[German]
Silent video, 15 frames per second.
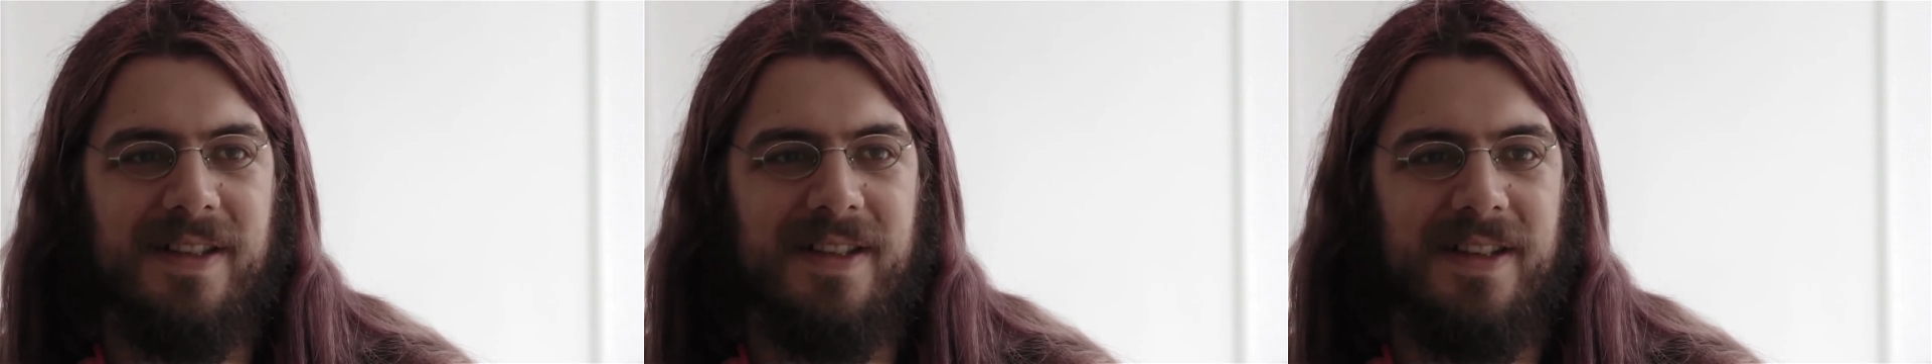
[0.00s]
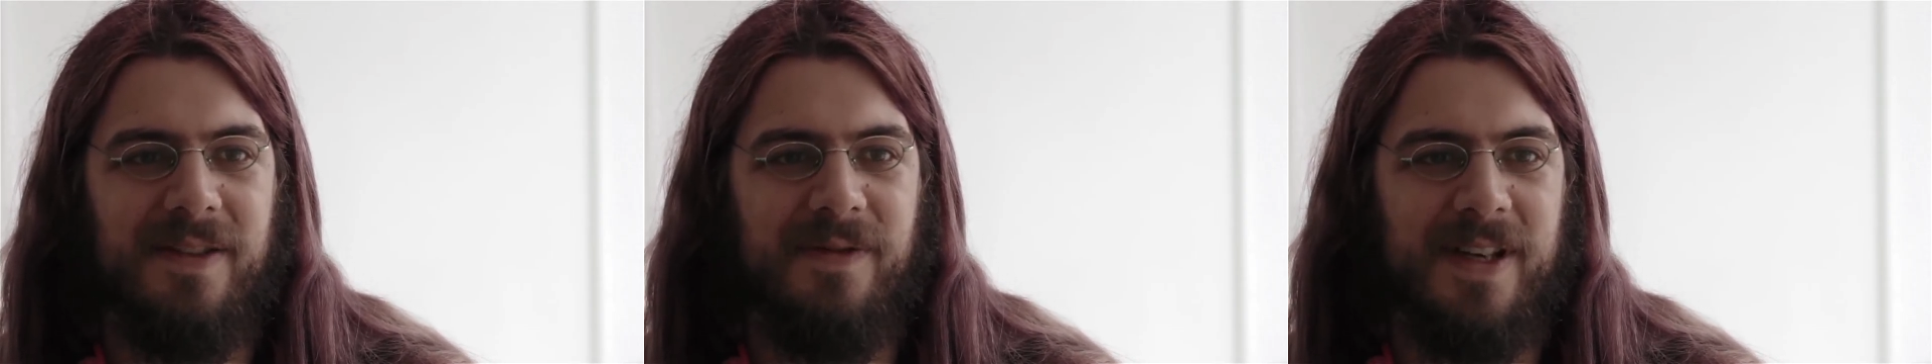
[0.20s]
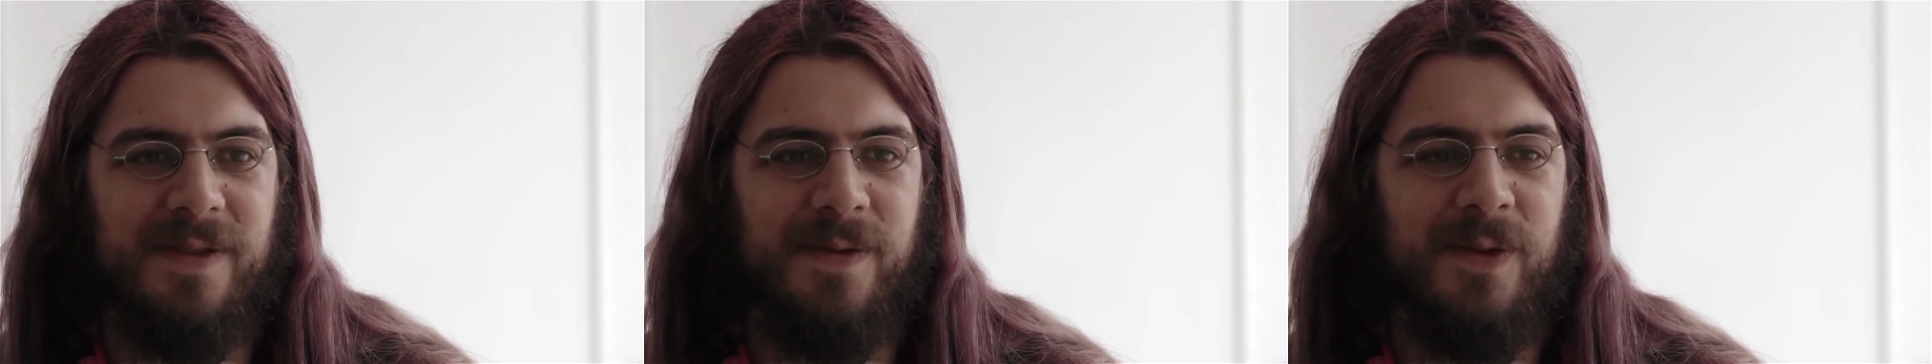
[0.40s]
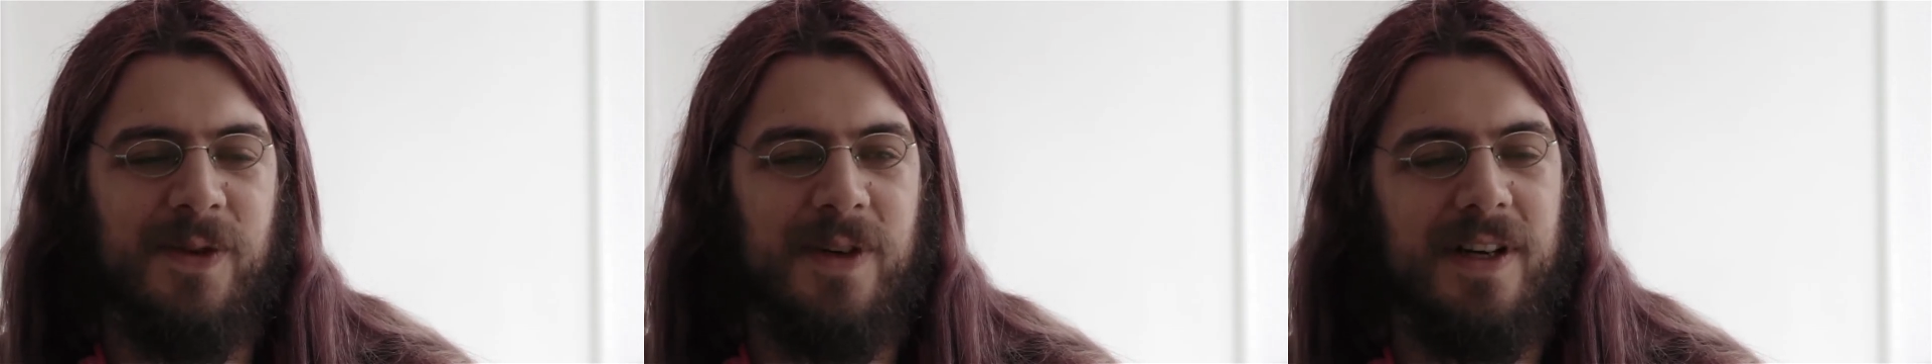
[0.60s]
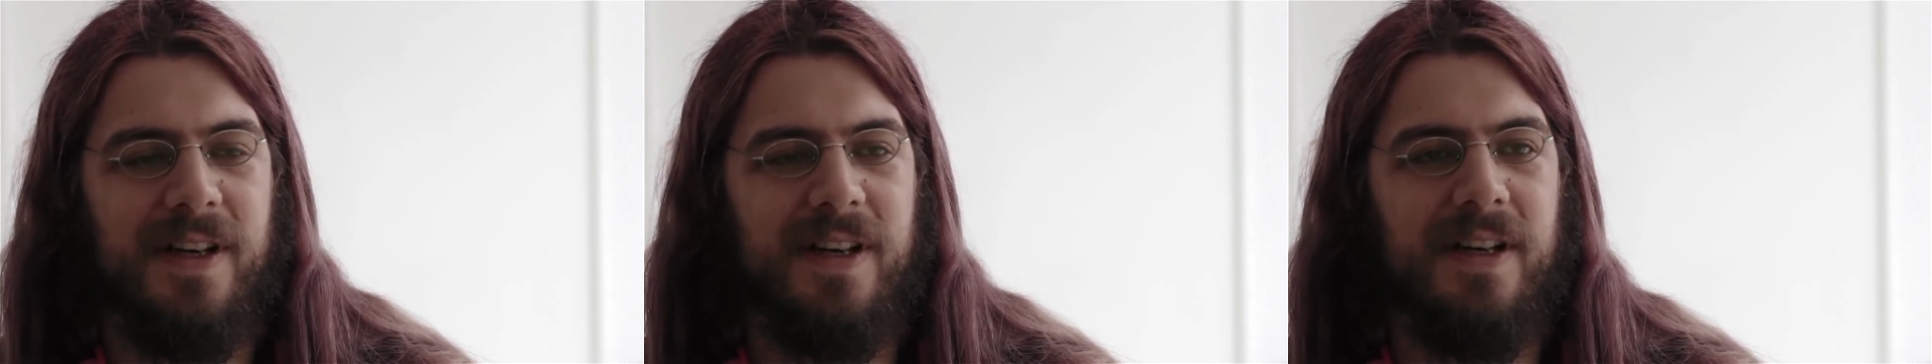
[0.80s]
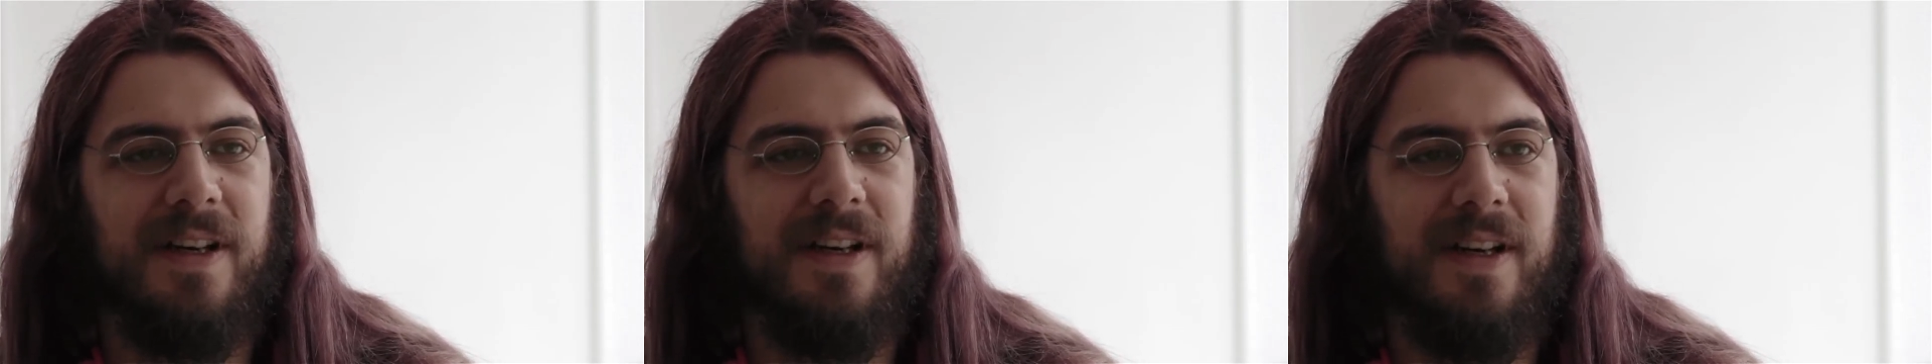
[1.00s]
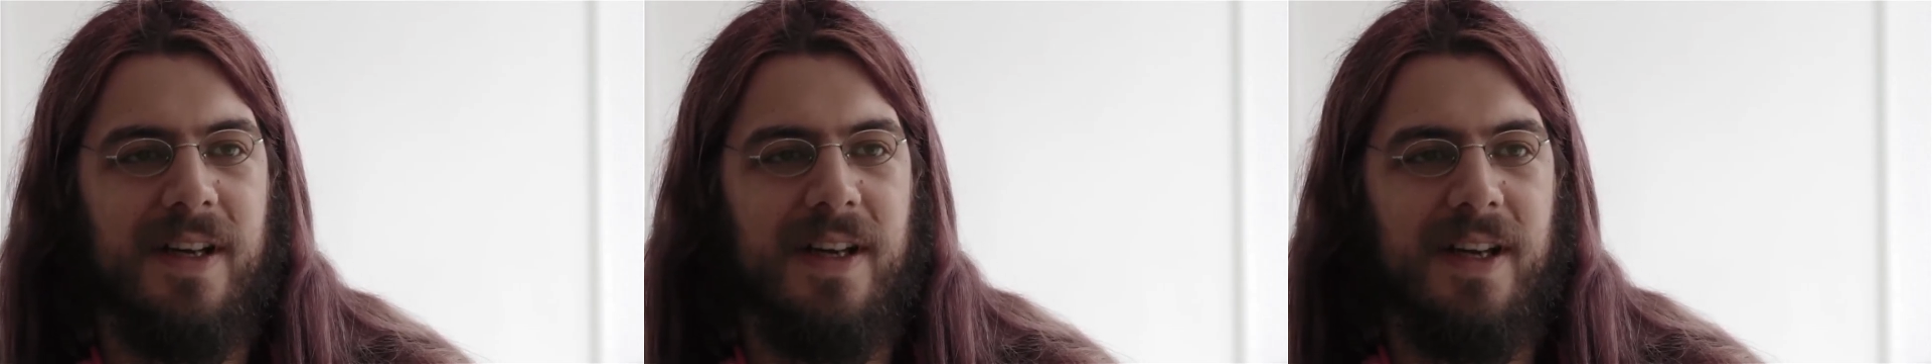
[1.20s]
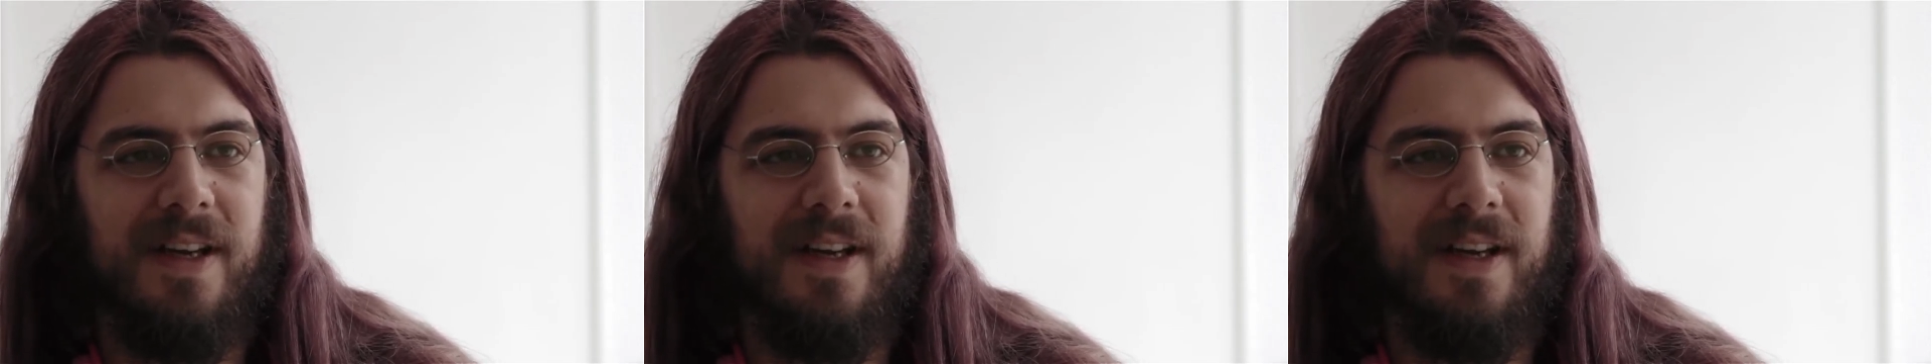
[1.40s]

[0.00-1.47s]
äh, was für